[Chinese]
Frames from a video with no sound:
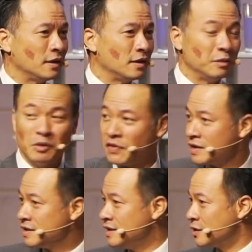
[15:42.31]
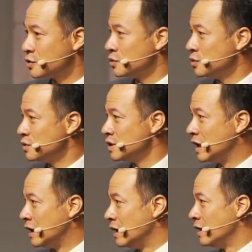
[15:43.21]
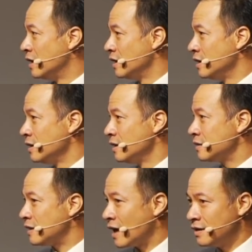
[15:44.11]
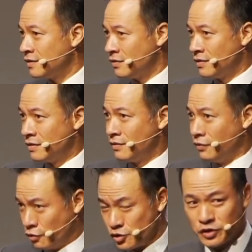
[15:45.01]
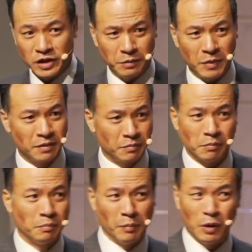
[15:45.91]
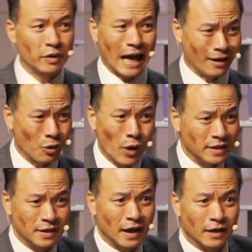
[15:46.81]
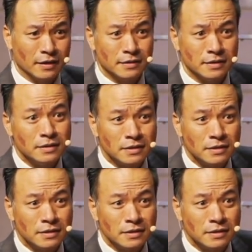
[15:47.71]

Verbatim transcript: 你有没有发现，耶稣在他的服事里面没有“赶快”这两个字？你